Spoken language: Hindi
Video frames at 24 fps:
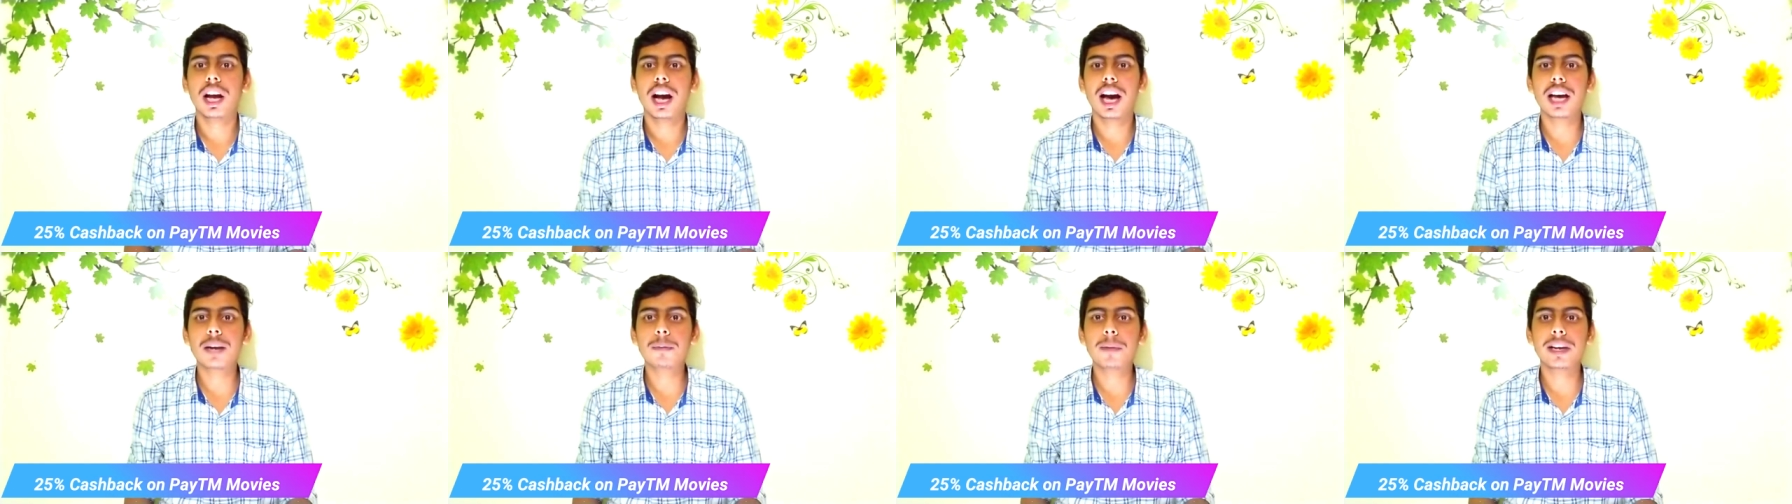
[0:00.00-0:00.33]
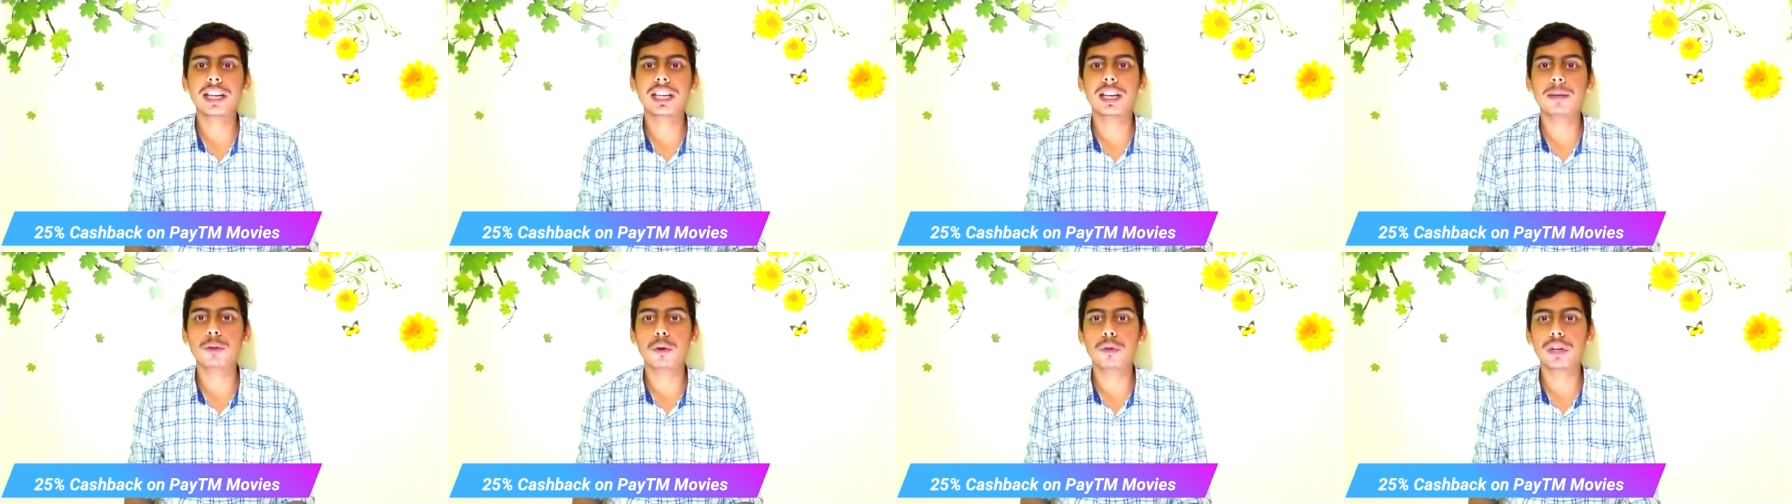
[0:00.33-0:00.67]
हर
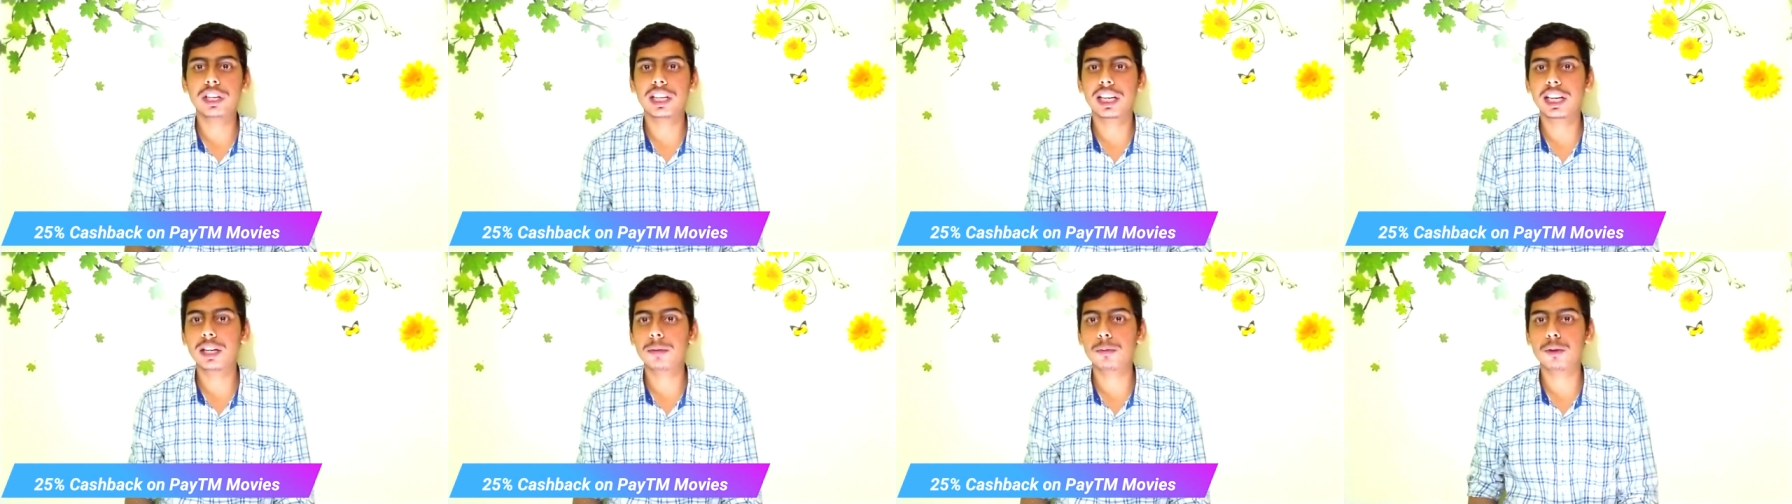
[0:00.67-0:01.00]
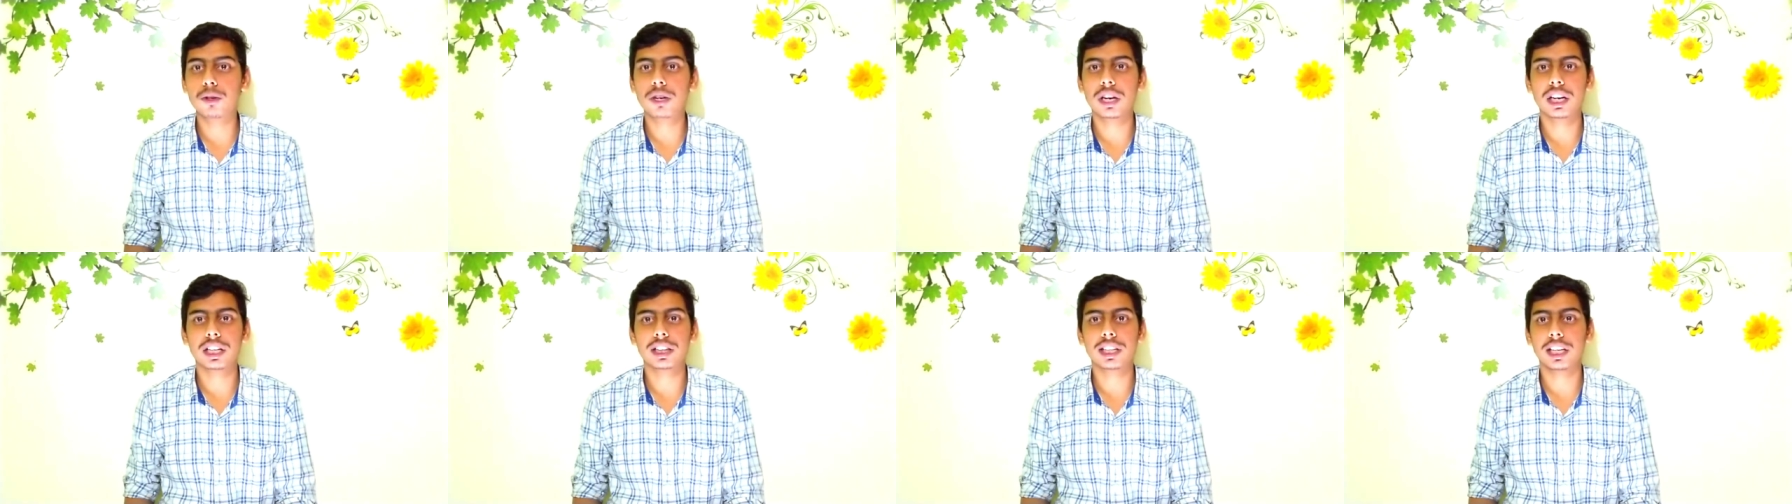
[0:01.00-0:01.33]
महीने मूवी टिकट
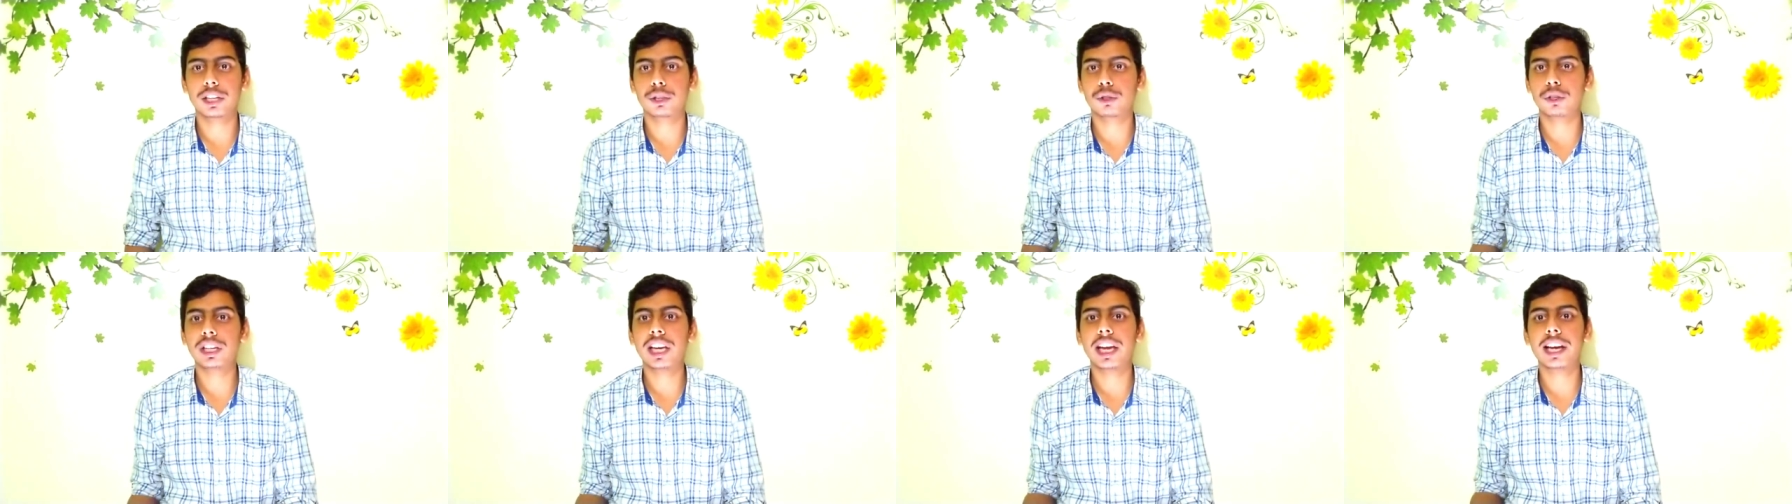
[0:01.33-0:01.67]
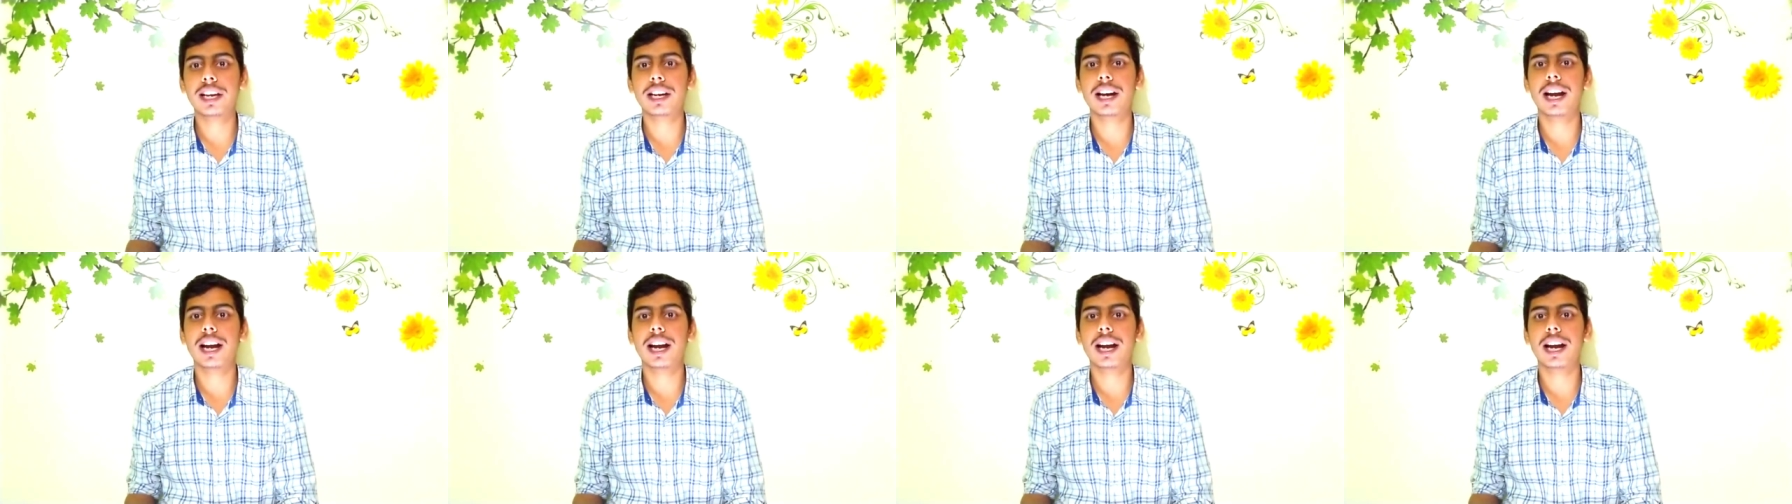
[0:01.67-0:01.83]
बुक करते हैं तो ये